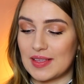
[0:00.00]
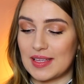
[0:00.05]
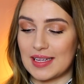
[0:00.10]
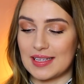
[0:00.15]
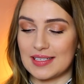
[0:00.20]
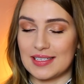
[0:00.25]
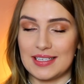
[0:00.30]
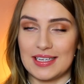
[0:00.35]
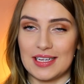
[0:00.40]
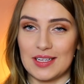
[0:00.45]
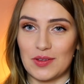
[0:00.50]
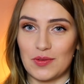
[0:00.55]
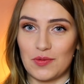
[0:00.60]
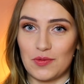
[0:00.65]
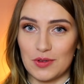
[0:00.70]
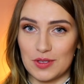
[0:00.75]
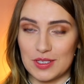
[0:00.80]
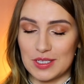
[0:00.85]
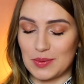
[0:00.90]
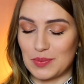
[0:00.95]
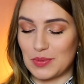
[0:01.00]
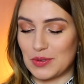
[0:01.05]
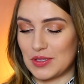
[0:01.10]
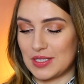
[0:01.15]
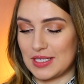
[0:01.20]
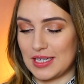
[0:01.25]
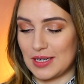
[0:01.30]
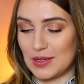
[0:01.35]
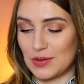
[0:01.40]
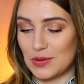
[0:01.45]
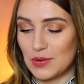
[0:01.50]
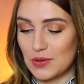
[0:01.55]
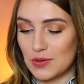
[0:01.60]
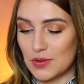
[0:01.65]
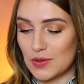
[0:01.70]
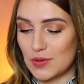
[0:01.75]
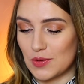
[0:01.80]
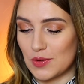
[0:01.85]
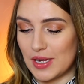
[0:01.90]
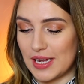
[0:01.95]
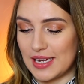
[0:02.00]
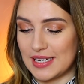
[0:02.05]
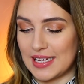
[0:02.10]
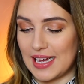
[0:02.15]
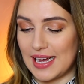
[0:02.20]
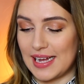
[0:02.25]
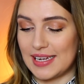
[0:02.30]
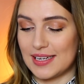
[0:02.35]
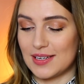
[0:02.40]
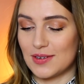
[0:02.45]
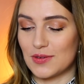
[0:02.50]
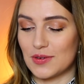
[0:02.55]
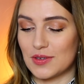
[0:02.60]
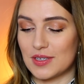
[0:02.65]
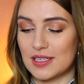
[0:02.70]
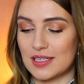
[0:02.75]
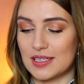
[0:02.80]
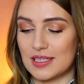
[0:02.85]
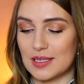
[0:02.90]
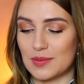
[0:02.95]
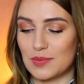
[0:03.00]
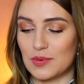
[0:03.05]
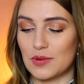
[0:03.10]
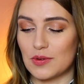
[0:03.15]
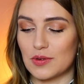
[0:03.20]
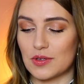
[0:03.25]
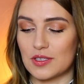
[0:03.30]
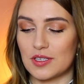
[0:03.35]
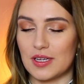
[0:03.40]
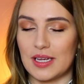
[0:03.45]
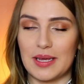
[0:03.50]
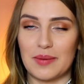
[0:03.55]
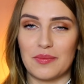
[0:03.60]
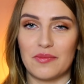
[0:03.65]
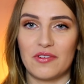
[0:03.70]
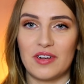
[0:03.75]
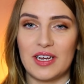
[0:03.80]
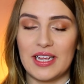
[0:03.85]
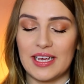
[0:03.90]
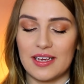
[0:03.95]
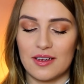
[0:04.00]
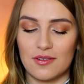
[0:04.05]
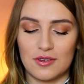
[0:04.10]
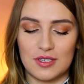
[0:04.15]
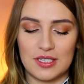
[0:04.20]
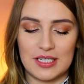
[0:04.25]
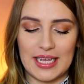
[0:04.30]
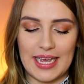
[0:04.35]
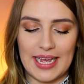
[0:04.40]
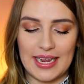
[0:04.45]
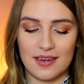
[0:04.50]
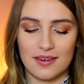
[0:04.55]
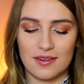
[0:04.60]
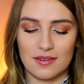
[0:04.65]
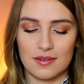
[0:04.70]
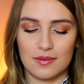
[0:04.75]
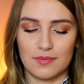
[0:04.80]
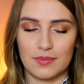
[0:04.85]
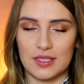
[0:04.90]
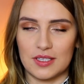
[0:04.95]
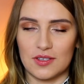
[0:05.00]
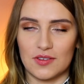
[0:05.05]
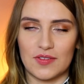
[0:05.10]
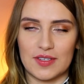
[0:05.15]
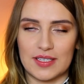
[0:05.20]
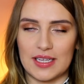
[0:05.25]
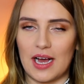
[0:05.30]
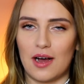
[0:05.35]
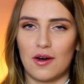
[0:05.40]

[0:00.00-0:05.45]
Da sind jetzt 40% Kokosöl enthalten und das Produkt soll eben pflegen und die Hände bzw.